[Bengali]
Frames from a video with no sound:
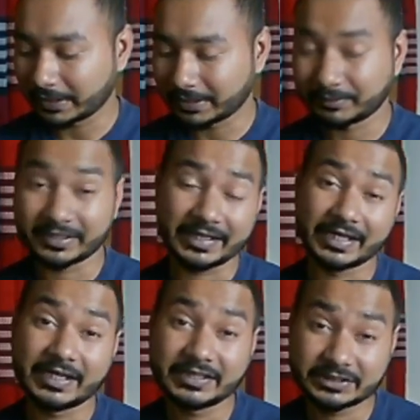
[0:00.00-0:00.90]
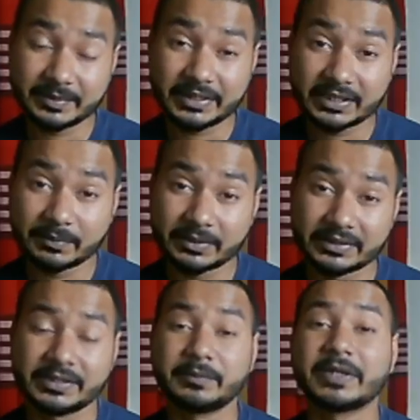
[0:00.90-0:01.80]
আপনার ক্যারিয়ার হিসেবে নিতে
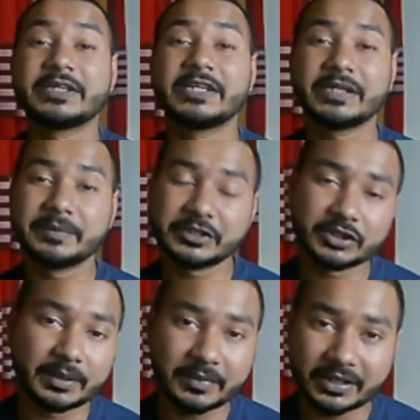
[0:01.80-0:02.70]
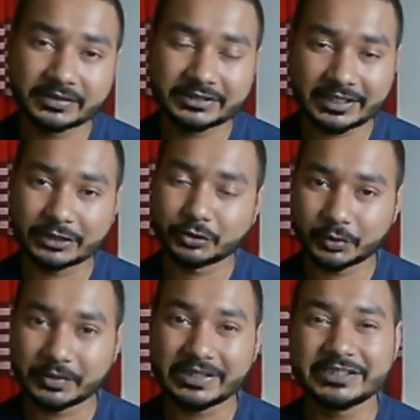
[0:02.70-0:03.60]
পারেন কিংবা কি কি বিষয় আপনার শেখা
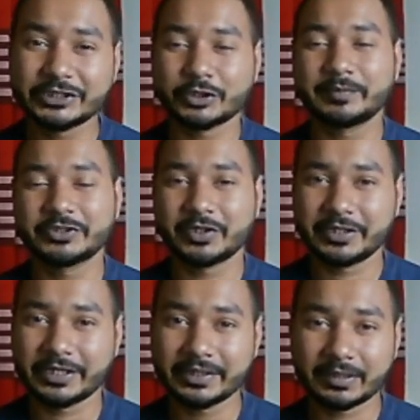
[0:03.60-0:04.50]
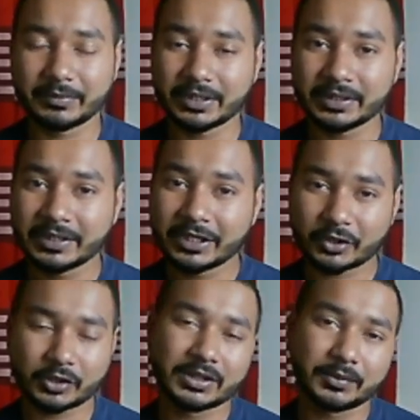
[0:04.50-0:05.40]
জরুরি সেই সব বিষয় নিয়ে আমরা
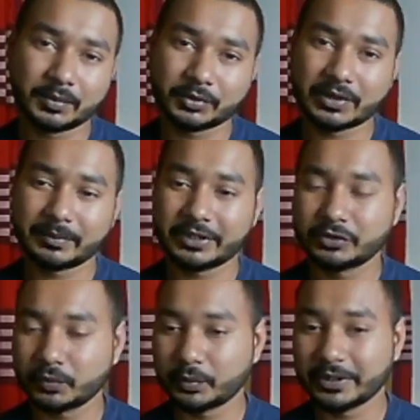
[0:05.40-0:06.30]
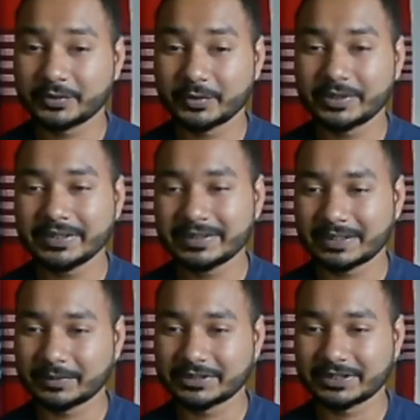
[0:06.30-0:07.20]
কথা বলবো তো আমরা একটু ওয়েট করি
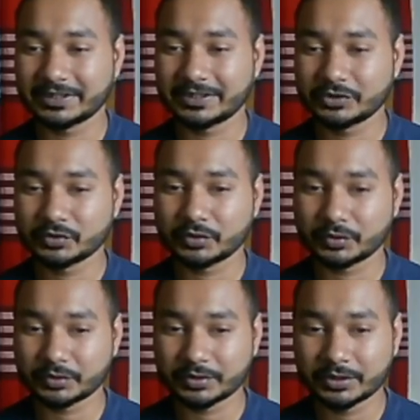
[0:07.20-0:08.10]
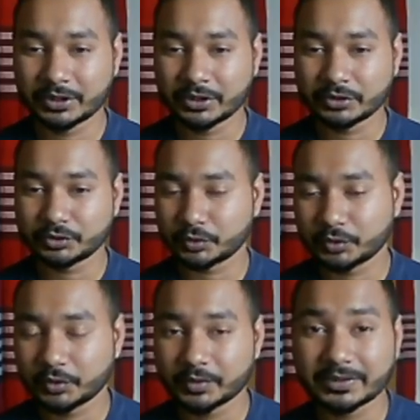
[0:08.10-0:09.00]
আমাদের সাথে কিছু লোক
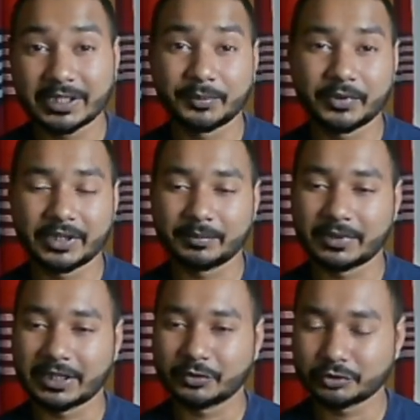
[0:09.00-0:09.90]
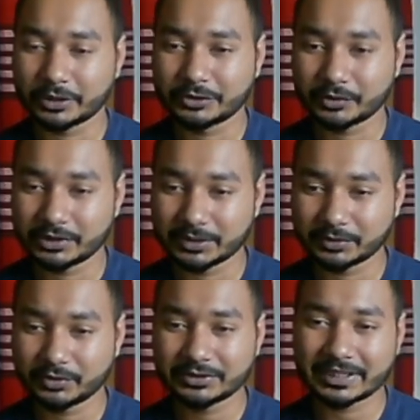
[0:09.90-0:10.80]
যুক্ত হোক তারপরে আমরা আলোচনায় চলে যাব
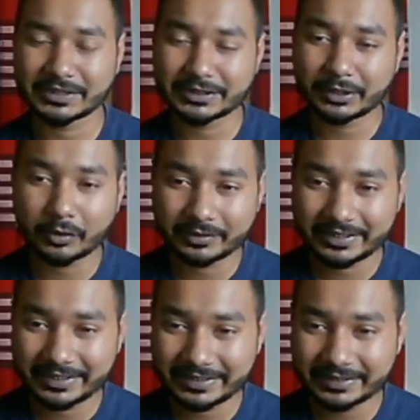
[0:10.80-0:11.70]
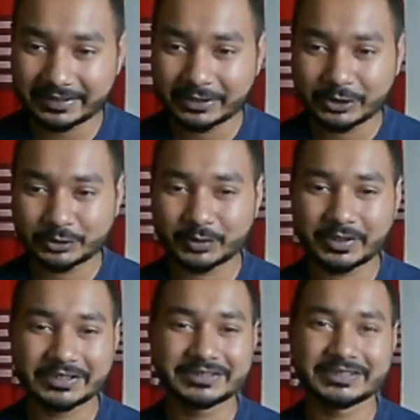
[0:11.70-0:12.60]
তো যারা যারা অলরেডি
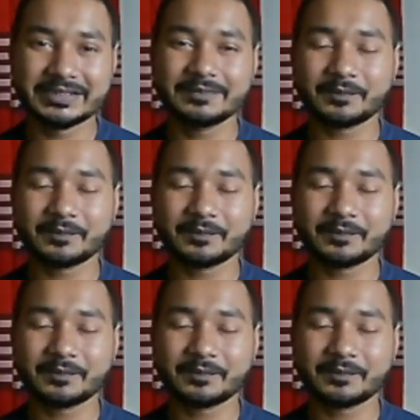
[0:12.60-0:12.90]
চলে এসছেন